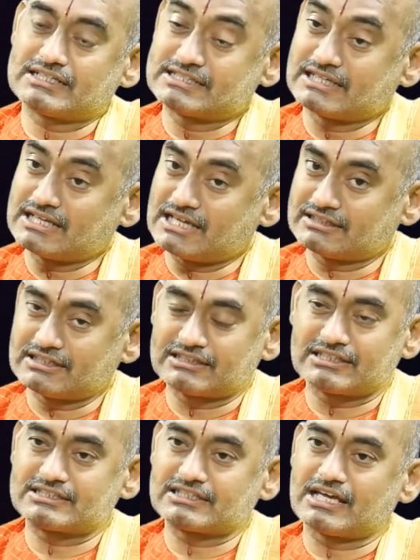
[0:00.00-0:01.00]
శని
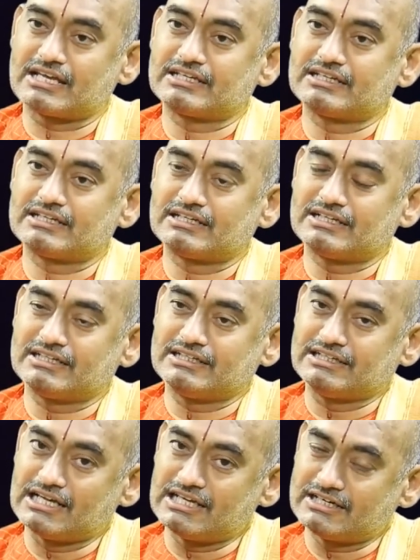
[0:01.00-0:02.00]
అంతర్దశ కానీ
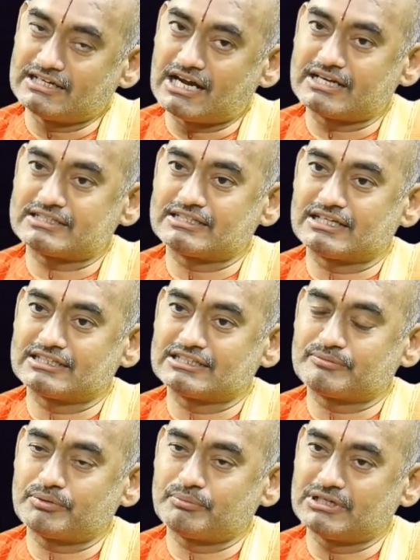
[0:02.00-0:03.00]
ఏలినాటి శని అని
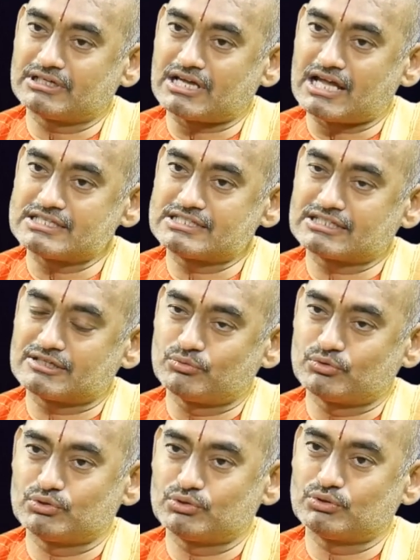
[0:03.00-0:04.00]
చెప్పి మీ రాశికి
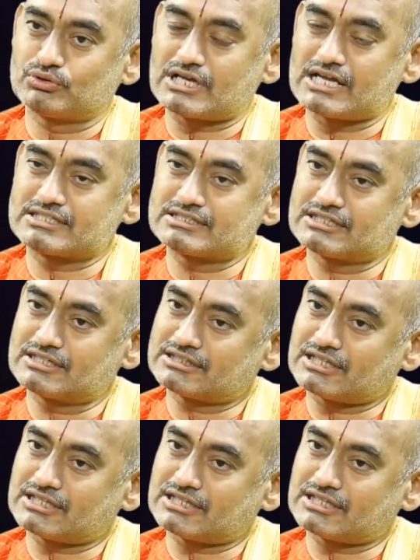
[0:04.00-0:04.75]
ముందు రాశి